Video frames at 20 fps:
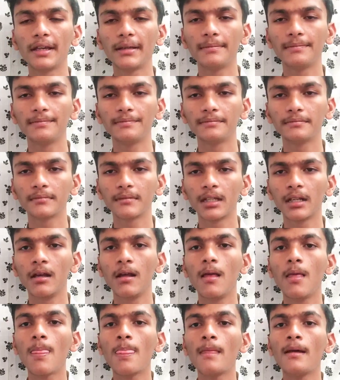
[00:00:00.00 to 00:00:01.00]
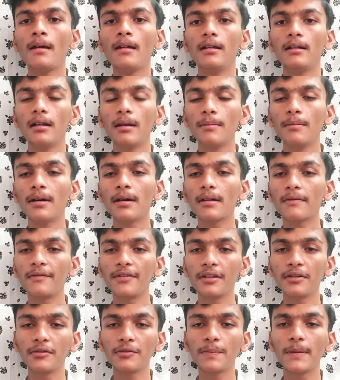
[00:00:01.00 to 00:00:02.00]
हैं नंबर
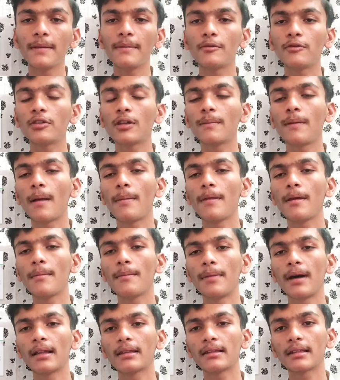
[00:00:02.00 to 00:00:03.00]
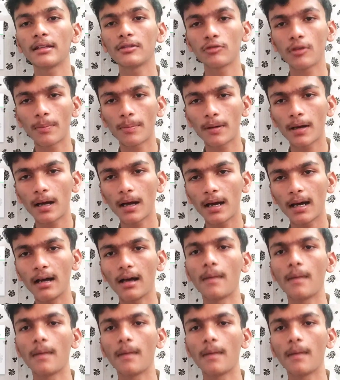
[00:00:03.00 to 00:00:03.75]
फिर उस पर उसके बाद में हम बात करें जो आपका